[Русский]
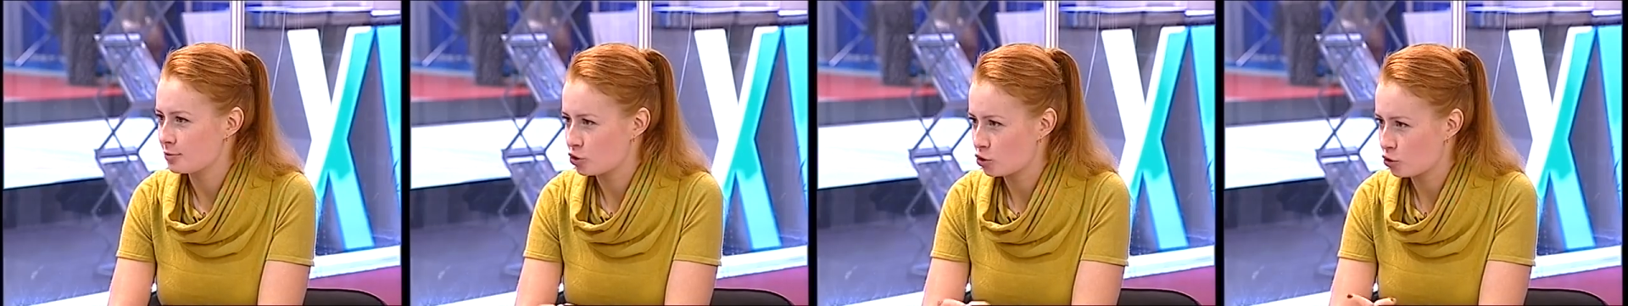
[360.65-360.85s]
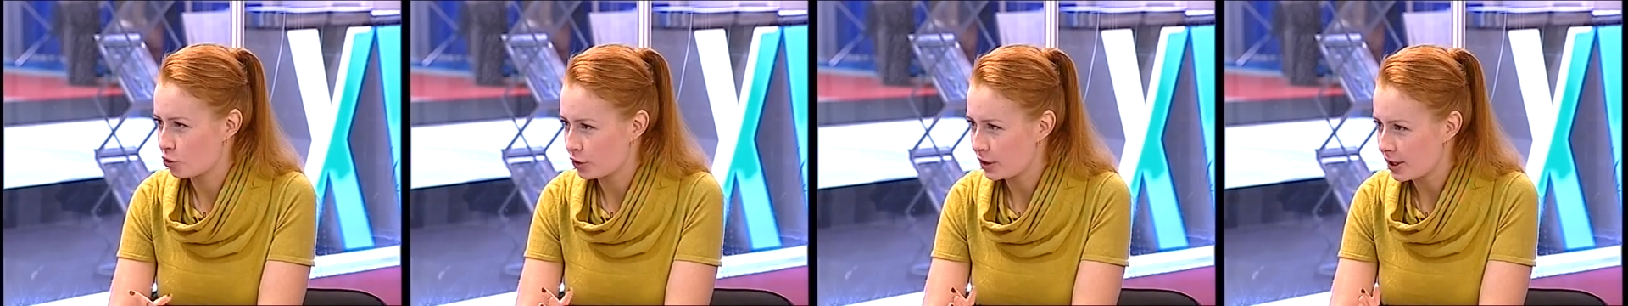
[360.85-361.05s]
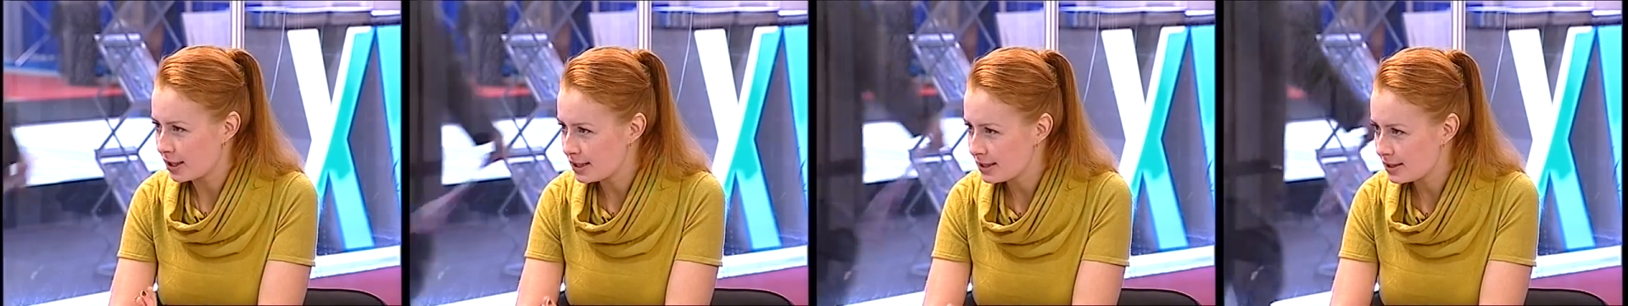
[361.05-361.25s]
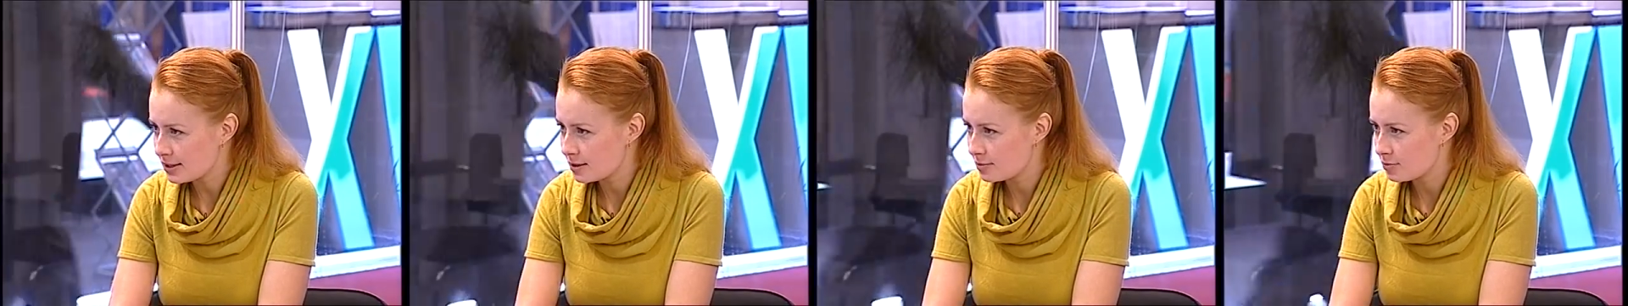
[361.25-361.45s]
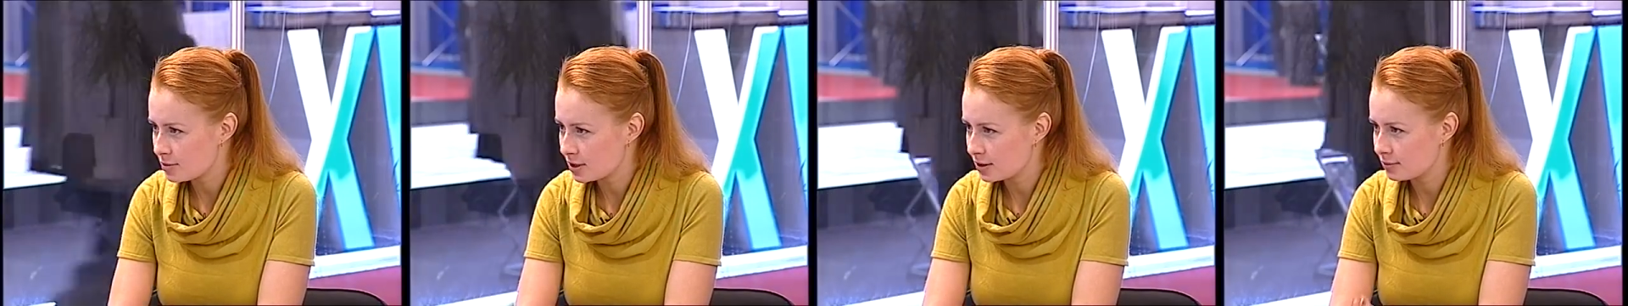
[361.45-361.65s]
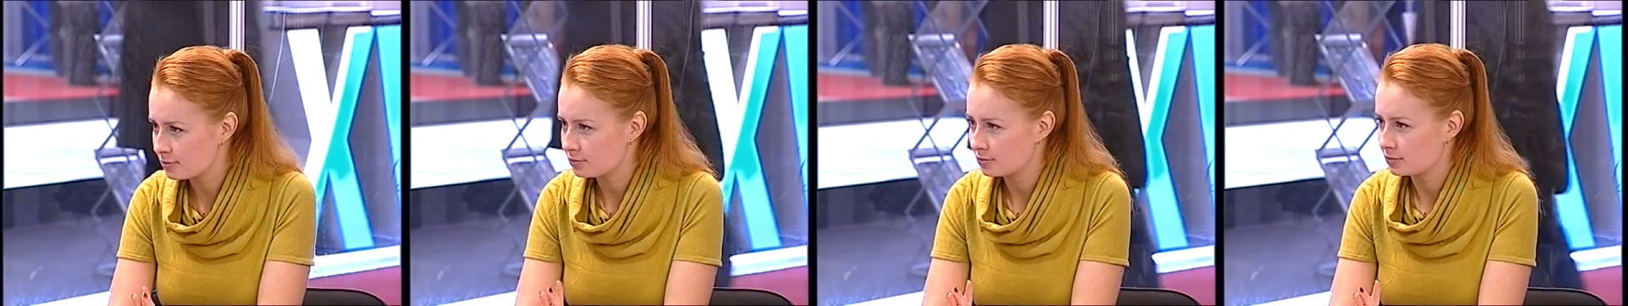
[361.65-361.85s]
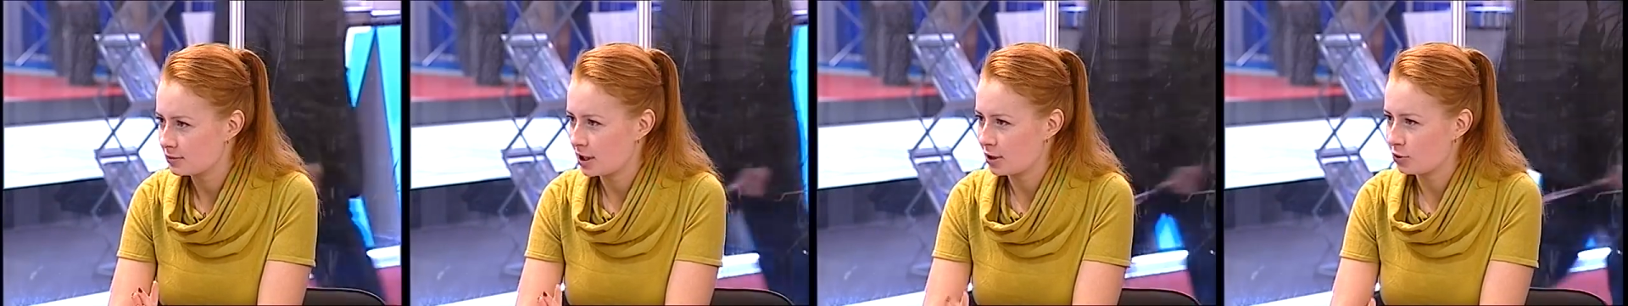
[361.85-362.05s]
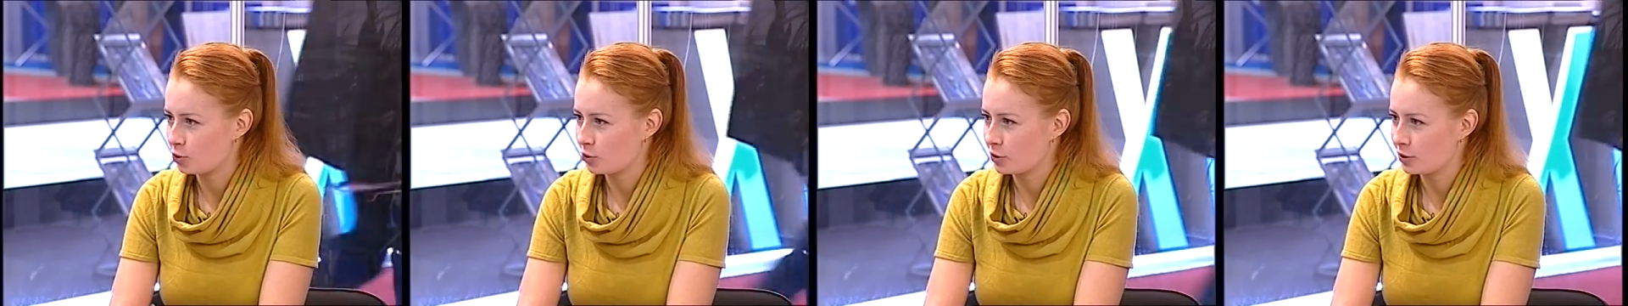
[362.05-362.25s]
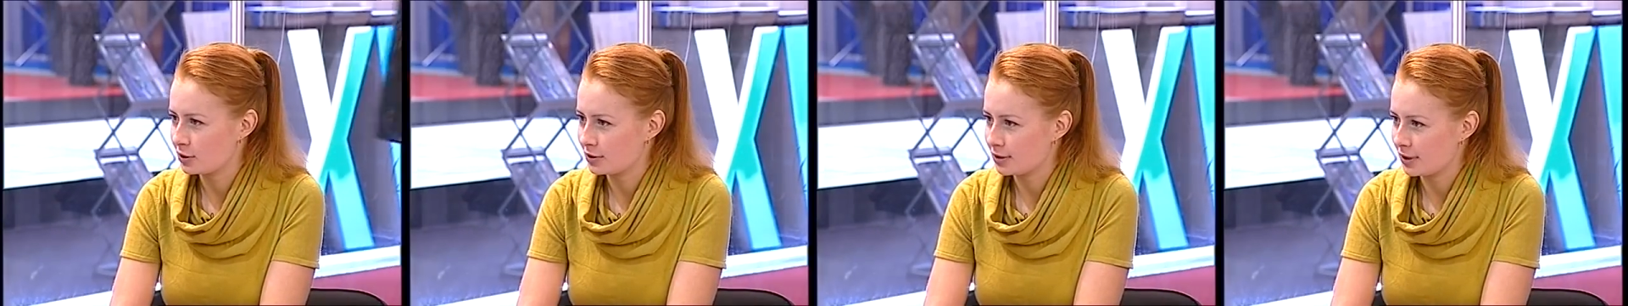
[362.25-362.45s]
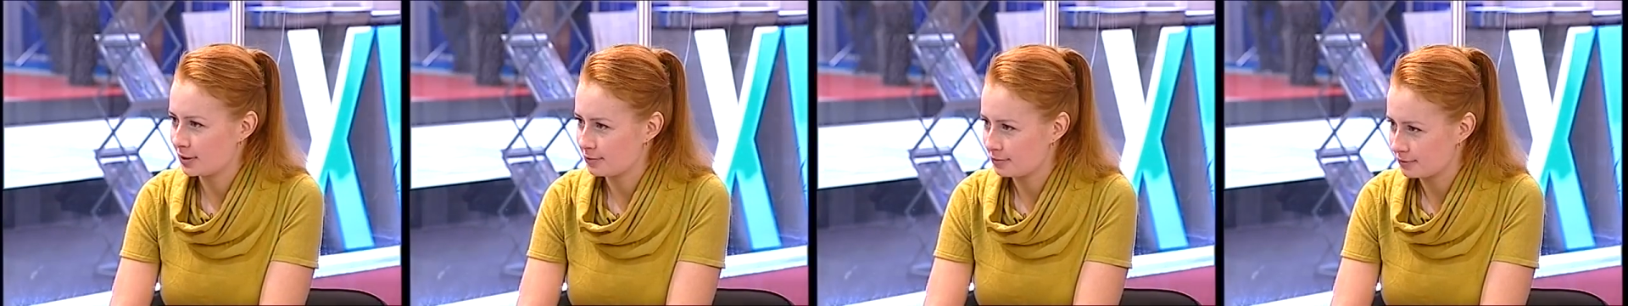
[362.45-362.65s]
с журналистами,
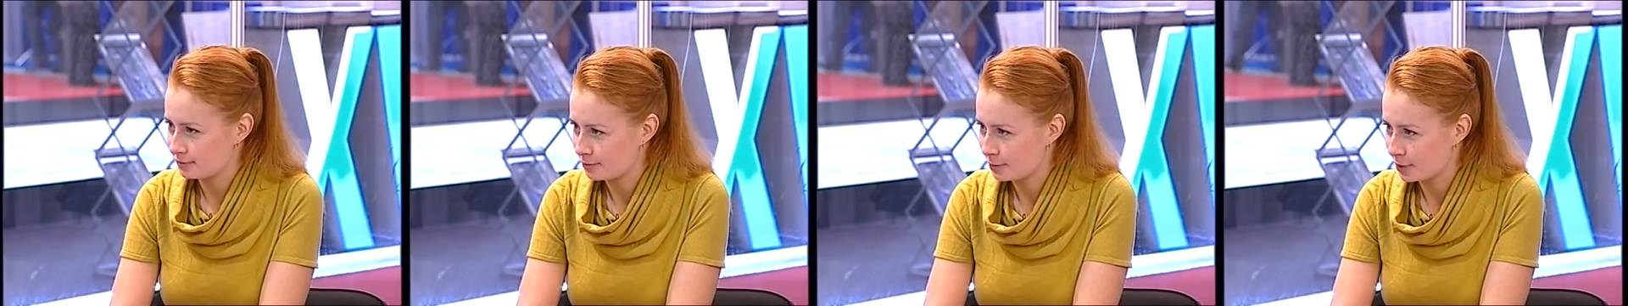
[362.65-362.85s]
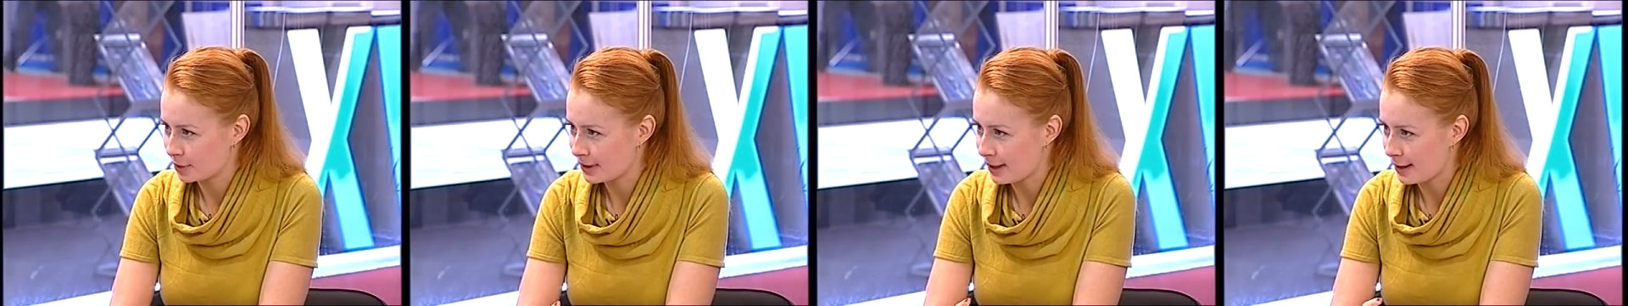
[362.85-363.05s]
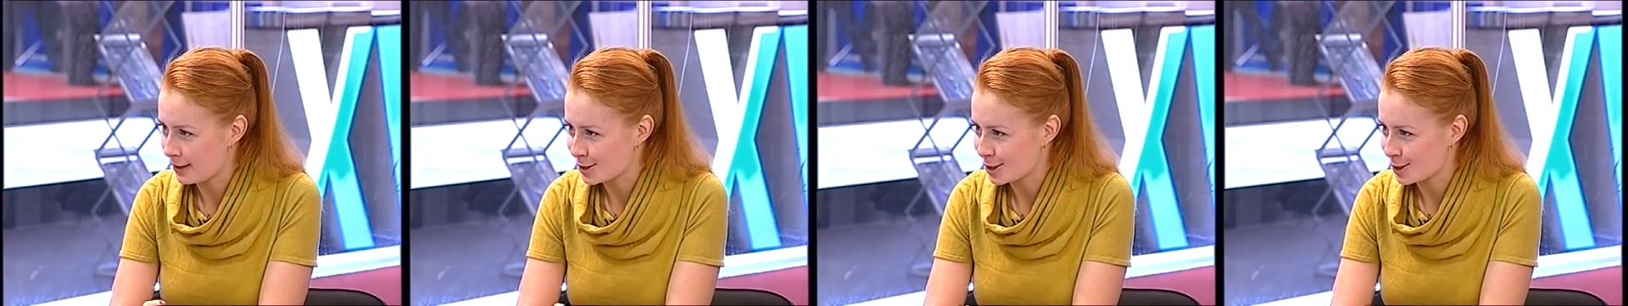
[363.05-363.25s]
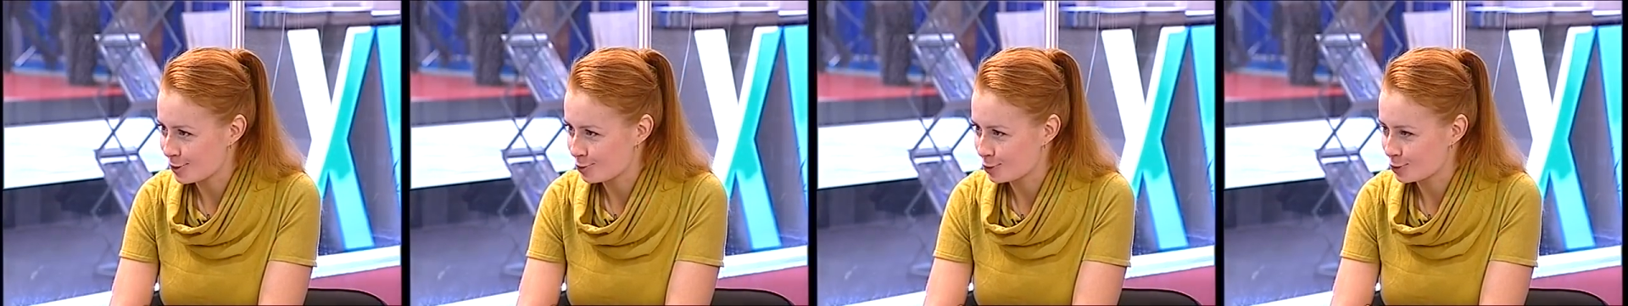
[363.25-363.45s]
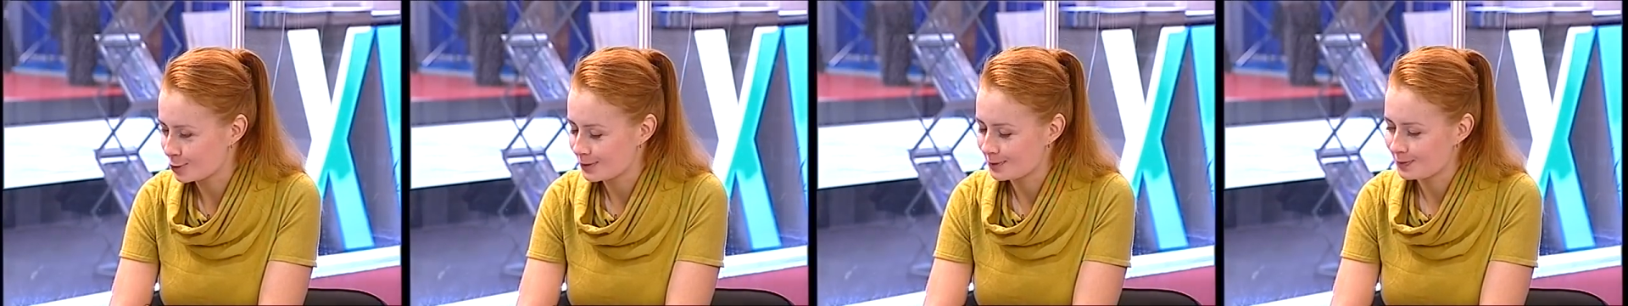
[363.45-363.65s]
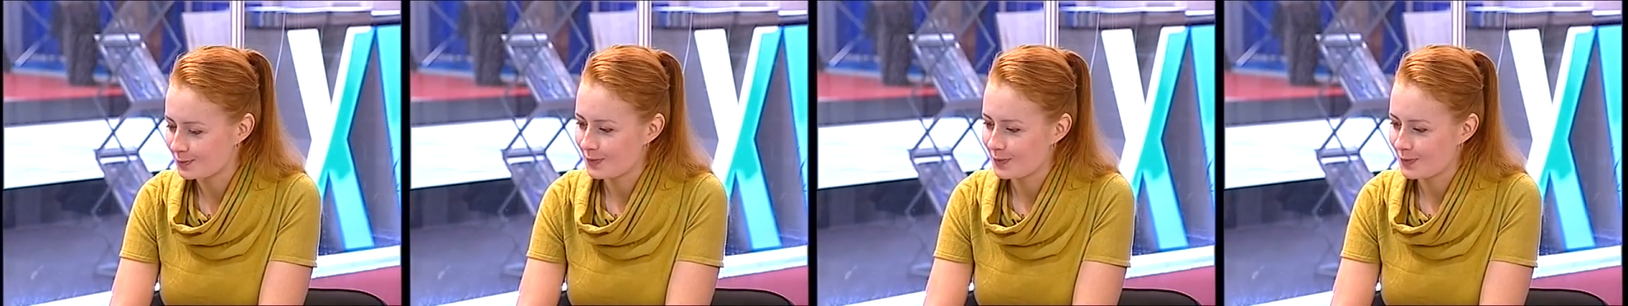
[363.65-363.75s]
которые там плагиатствуют.